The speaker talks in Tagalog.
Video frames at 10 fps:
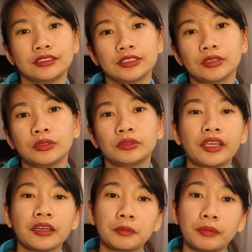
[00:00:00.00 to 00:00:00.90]
So,
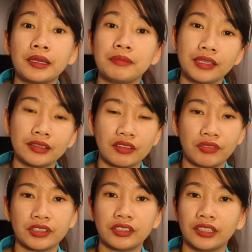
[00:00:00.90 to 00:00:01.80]
they are blaming the
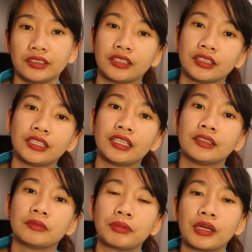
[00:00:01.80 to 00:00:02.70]

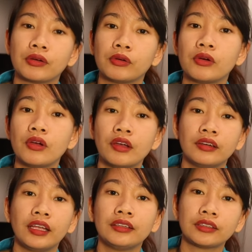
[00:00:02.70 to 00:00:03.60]
veterinarian pero
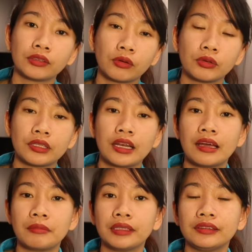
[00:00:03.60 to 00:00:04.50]
later on
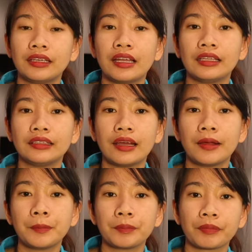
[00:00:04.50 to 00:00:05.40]
nalaman nila na
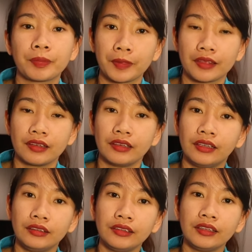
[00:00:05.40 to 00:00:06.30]

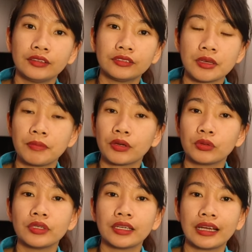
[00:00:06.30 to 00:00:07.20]
hindi sa
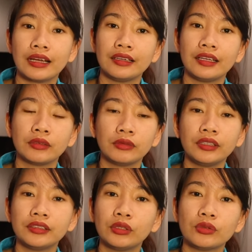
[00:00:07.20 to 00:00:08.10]
bakuna galing, kung
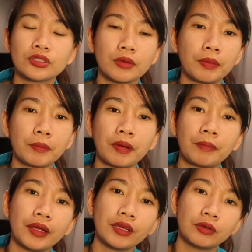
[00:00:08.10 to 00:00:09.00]
hindi dun sa
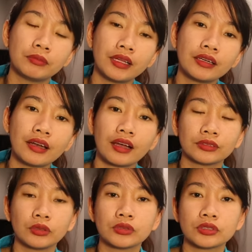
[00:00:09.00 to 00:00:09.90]
pagpapainom ng
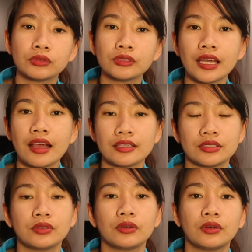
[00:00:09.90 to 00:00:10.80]
lactose dun sa
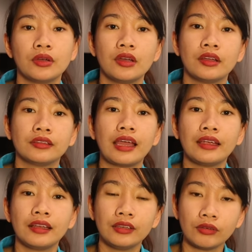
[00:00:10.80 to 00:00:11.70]
aso.
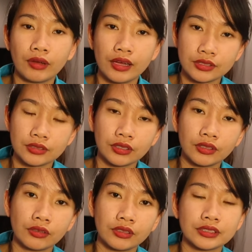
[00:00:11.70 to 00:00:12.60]
Dahil yung aso na
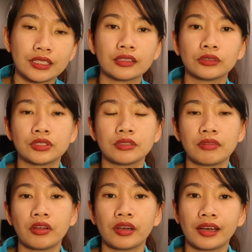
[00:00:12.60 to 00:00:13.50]
yon is lactose
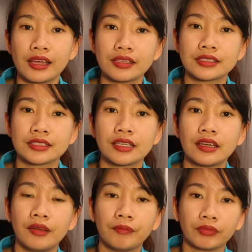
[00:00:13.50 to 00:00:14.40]
intolerance.
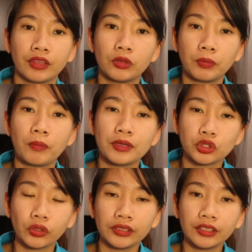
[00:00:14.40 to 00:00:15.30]
Ito po,
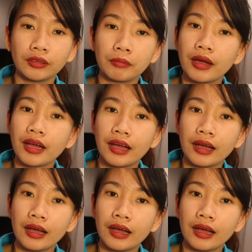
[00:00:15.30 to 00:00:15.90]
majority ng mga